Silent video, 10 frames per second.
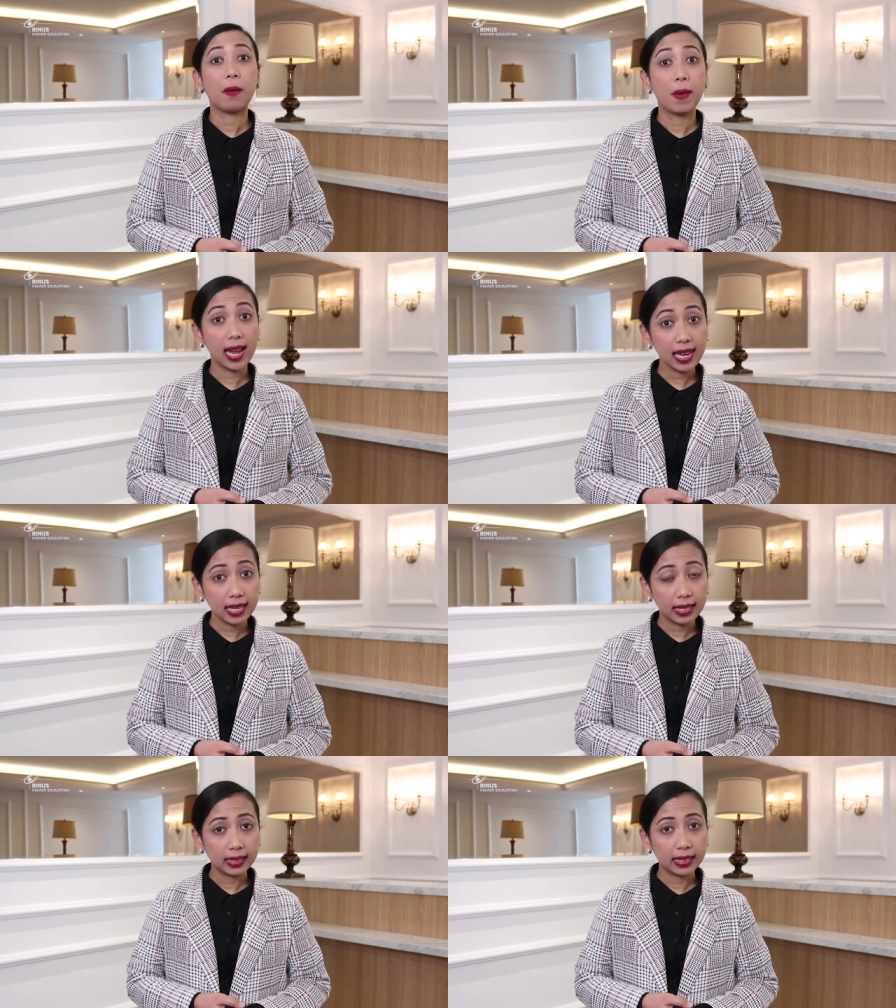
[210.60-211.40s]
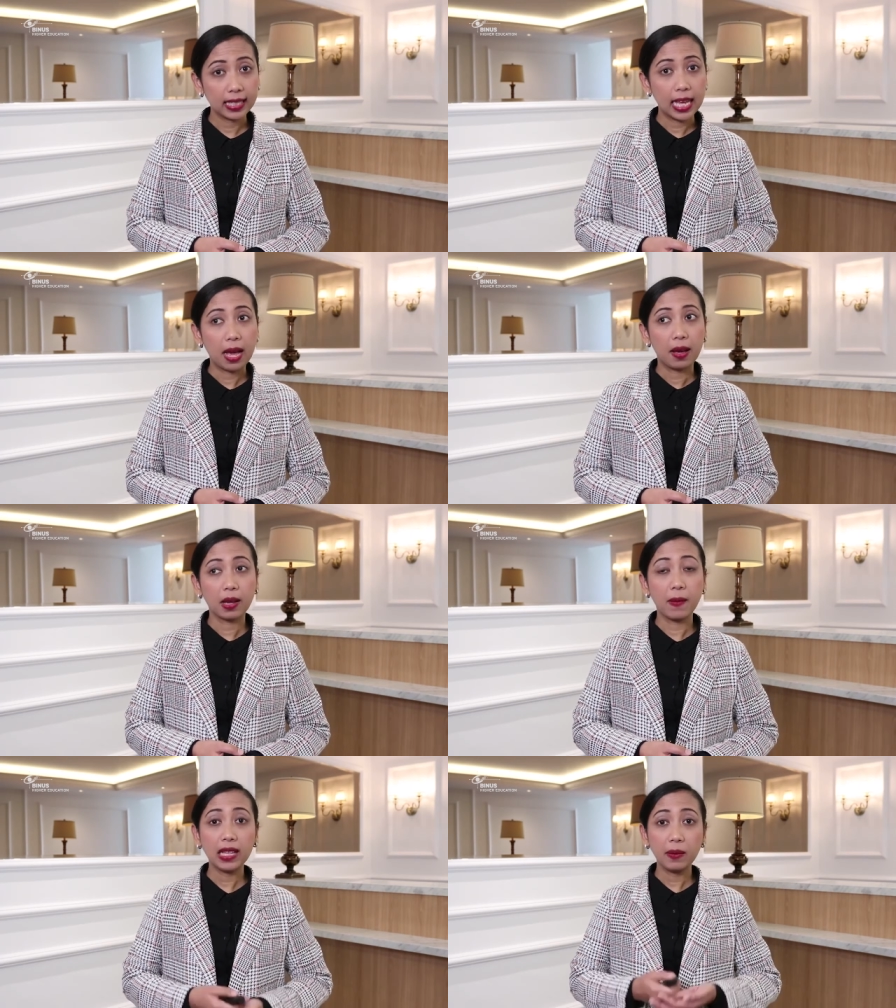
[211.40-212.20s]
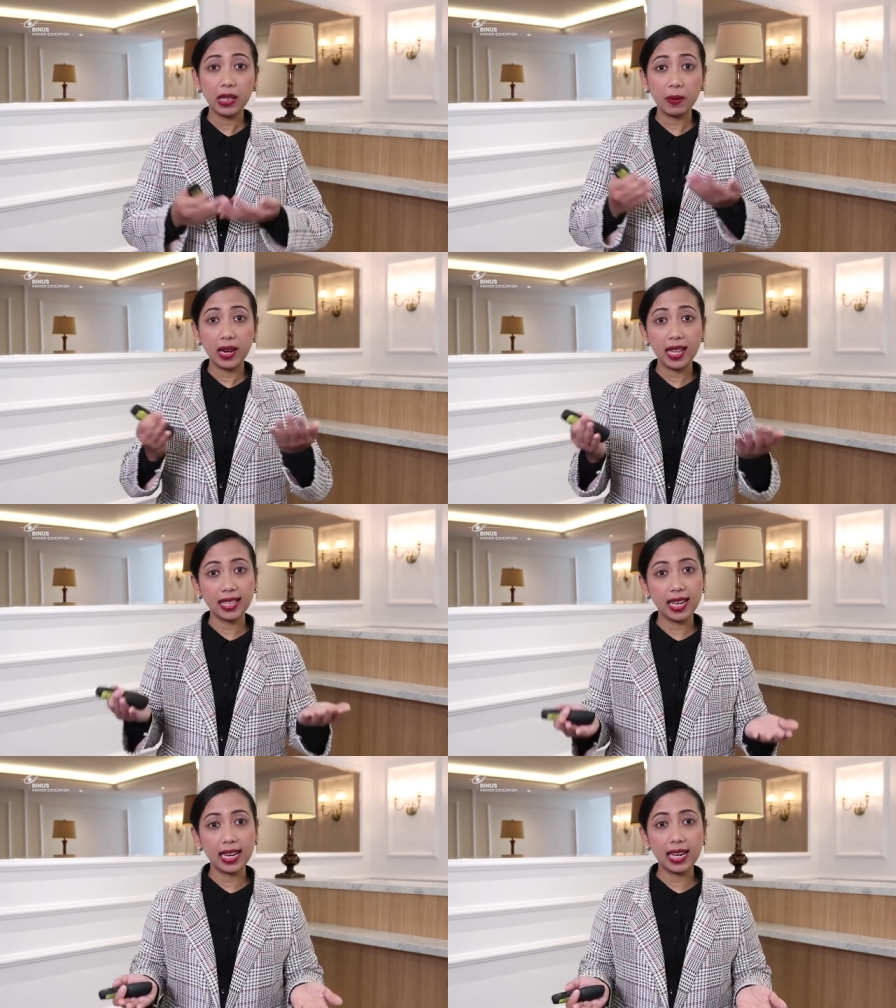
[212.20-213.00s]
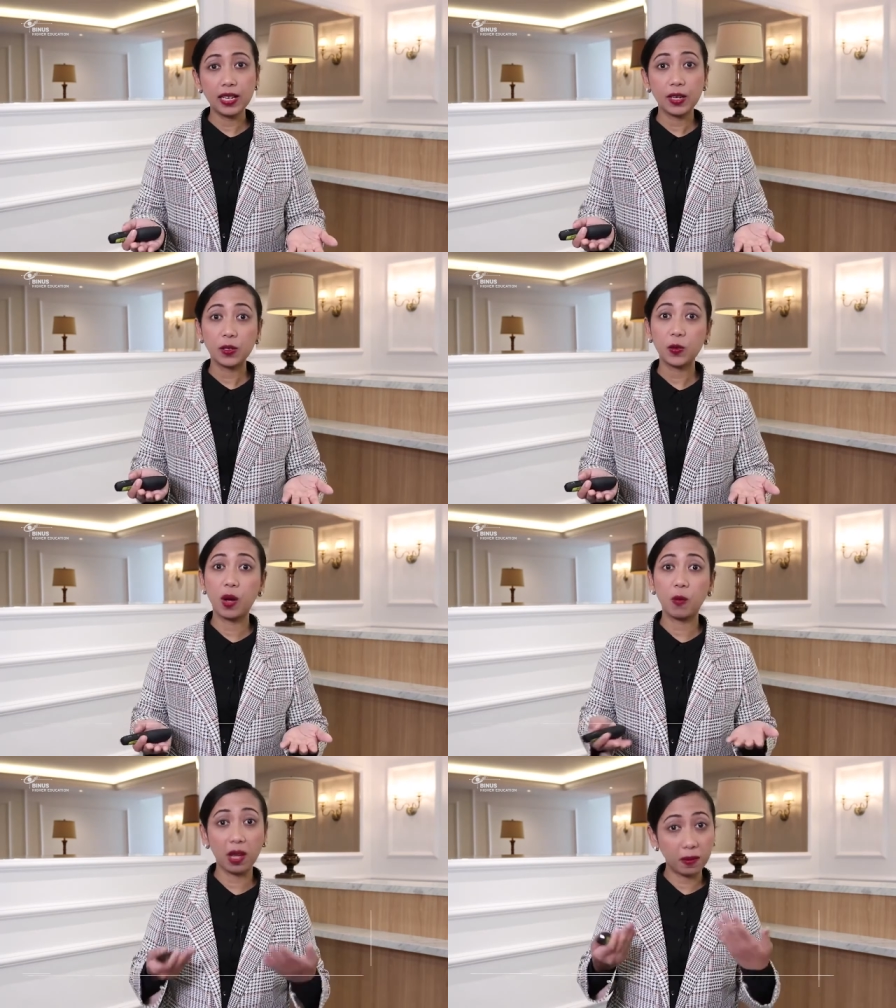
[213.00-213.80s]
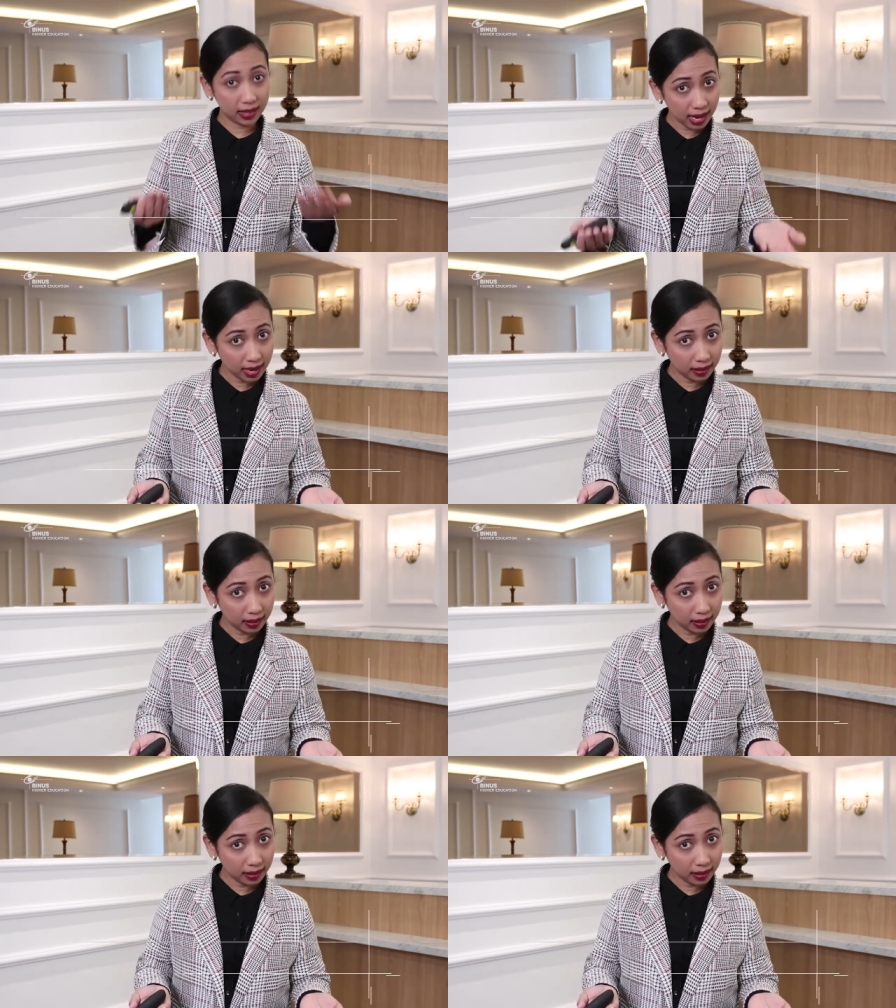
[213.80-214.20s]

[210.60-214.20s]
Baik, gimana teman-teman latihannya? Sudah mulai bisa?